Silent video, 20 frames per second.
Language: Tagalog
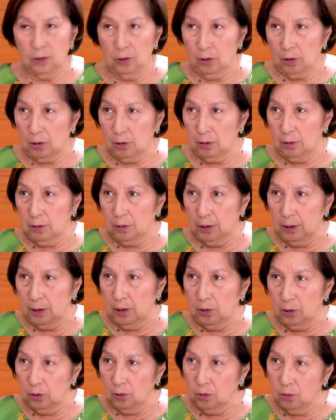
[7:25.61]
you know,
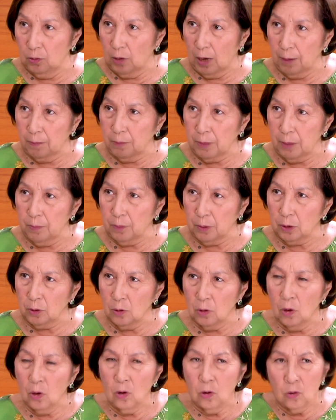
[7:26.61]
you are people
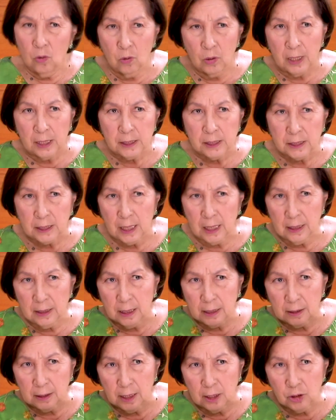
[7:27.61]
who can say
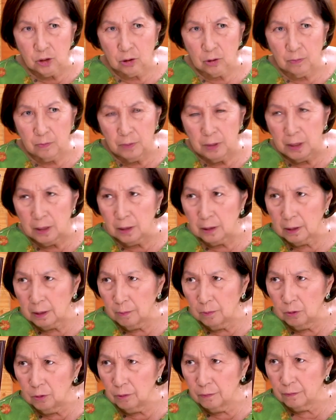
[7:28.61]
that they should be
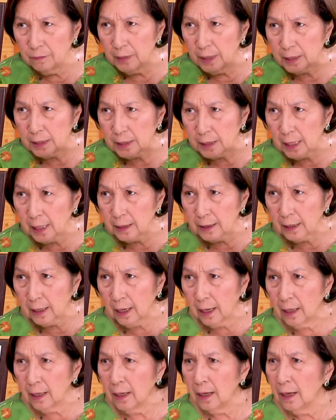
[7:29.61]
removed,
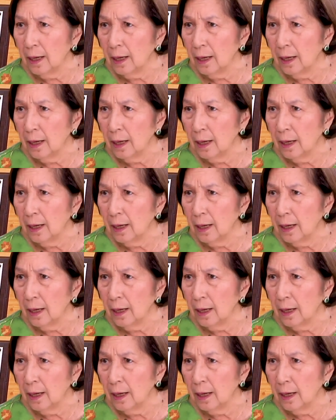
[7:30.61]
etc.